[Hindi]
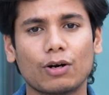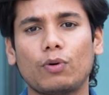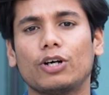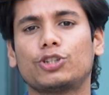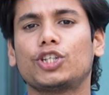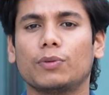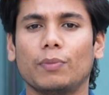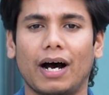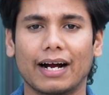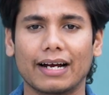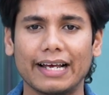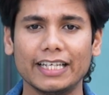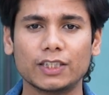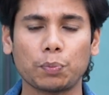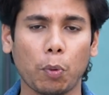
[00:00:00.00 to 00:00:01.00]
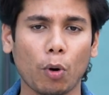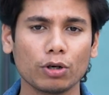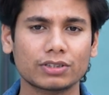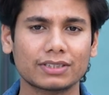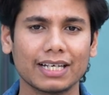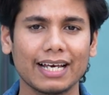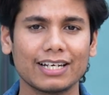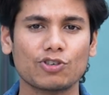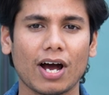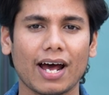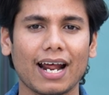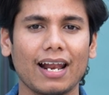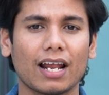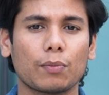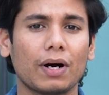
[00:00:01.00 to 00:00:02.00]
क्वेश्चन मार्क इस पोस्ट से
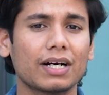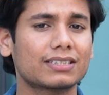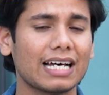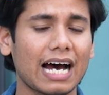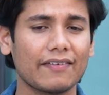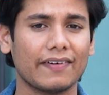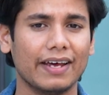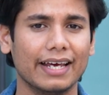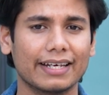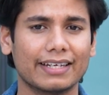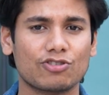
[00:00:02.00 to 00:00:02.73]
इशारा लगभग साफ है